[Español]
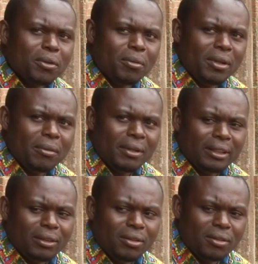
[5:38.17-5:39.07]

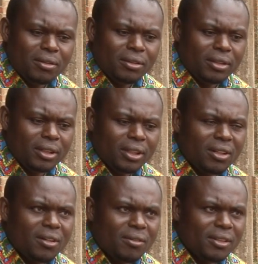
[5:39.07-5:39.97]
problema con los eh,
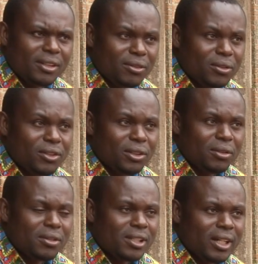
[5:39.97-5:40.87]
jóvenes, los
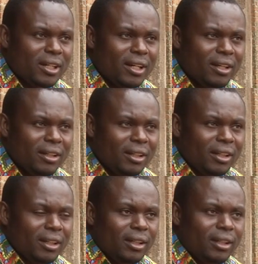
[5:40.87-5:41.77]
chicos de acá.
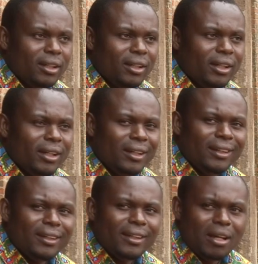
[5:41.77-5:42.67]

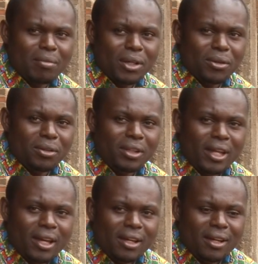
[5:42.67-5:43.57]
Eh, la
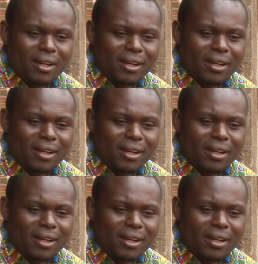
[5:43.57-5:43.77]
mayoría